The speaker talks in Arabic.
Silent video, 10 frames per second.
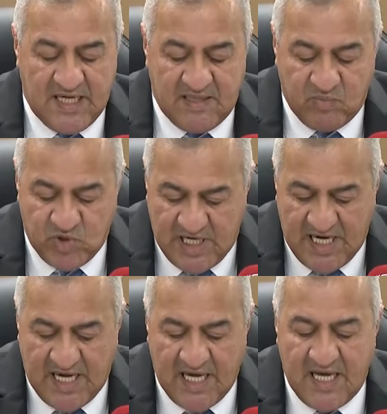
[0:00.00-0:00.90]

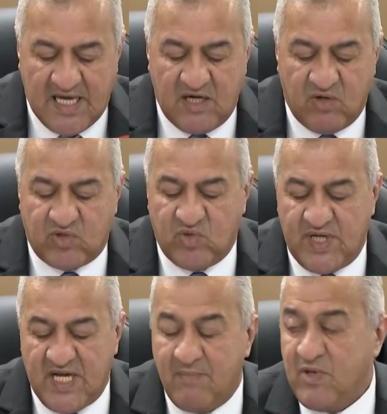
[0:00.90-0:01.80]
المسلحة
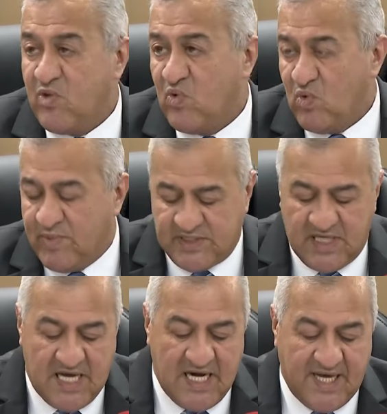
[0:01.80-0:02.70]
الأردنية منذ
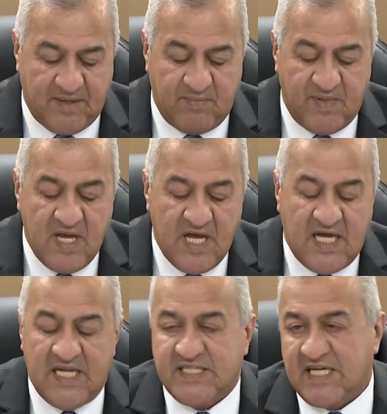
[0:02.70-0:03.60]
بدء الحرب
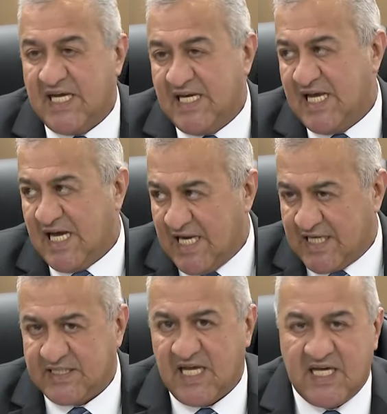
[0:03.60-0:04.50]
الإسرائيلية على
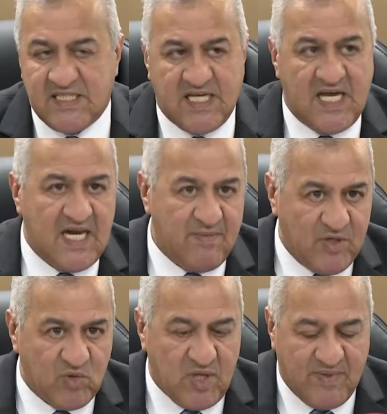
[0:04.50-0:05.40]
قطاع غزة إلى
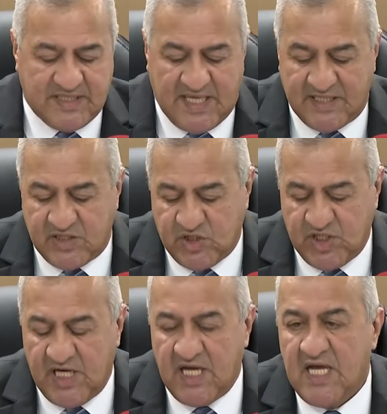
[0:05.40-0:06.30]

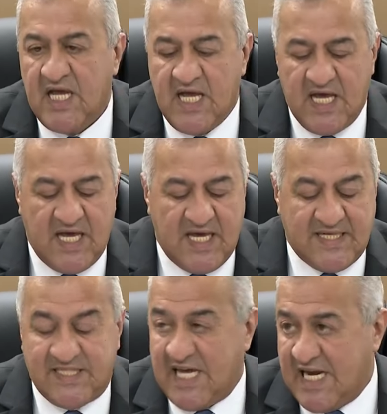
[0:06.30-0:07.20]
117
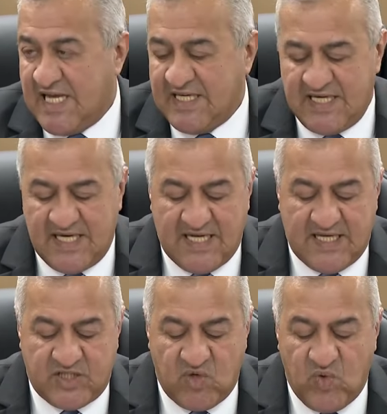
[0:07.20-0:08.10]
إنزالا
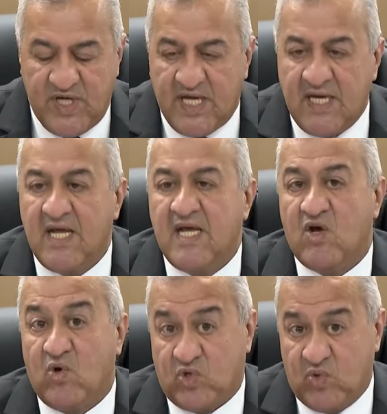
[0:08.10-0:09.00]
جويا
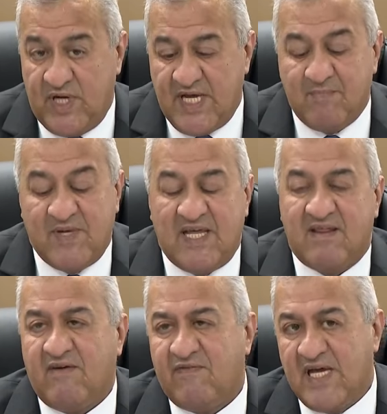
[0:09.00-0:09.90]
أردنيا
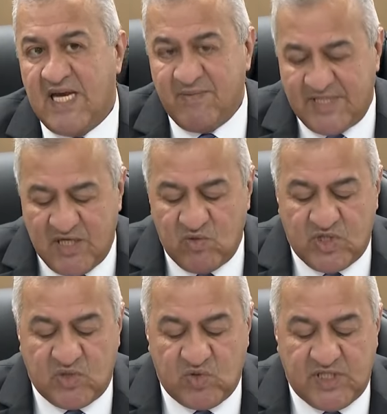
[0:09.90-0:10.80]
بالإضافة إلى
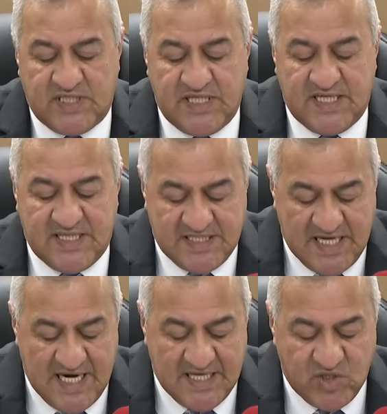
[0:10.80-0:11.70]
266
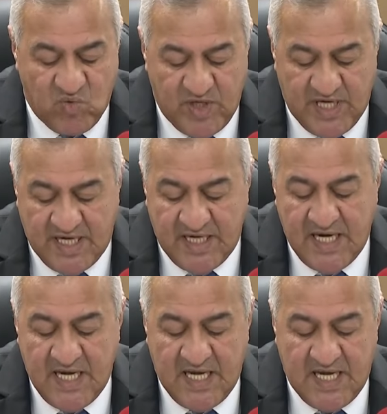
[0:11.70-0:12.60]
إنزالا جويا
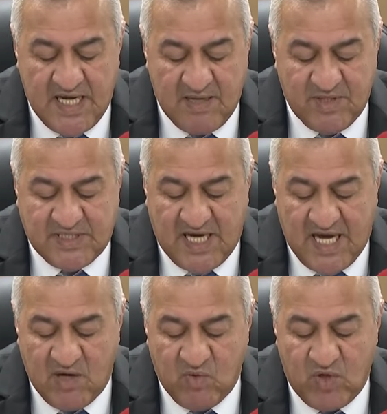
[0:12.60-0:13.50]

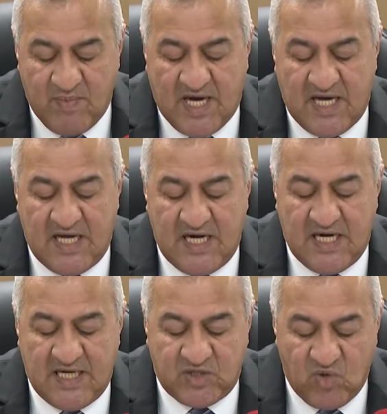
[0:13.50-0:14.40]
بالتعاون مع
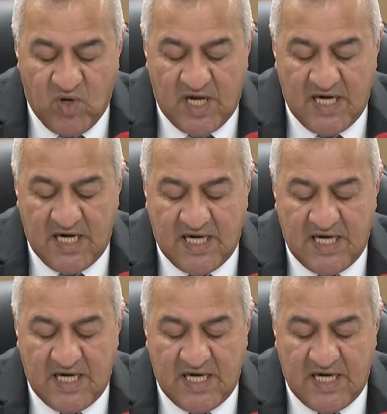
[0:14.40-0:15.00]
الدول